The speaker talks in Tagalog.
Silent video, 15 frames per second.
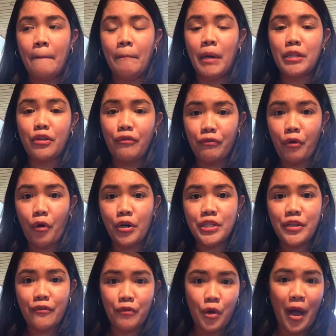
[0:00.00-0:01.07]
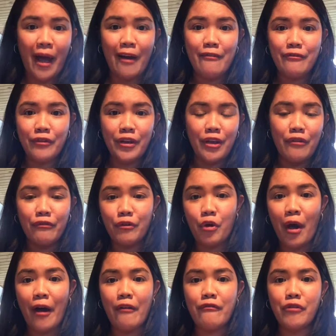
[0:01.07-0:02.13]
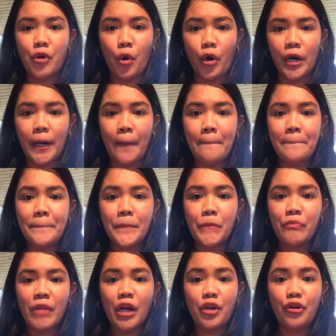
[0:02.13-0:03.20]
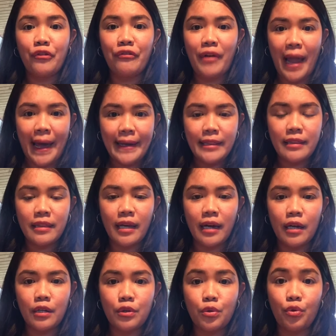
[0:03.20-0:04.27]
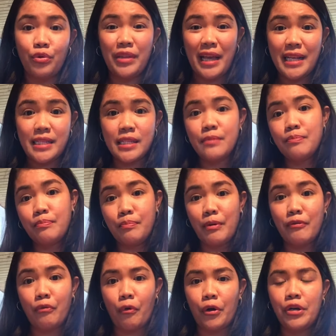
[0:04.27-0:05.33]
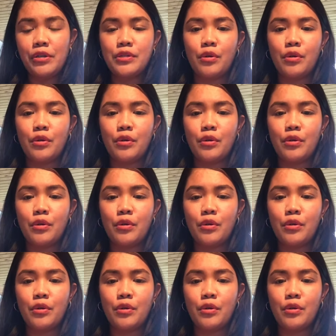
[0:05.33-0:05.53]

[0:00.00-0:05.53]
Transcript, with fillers: But of course, if you have if you have your your flight two days before.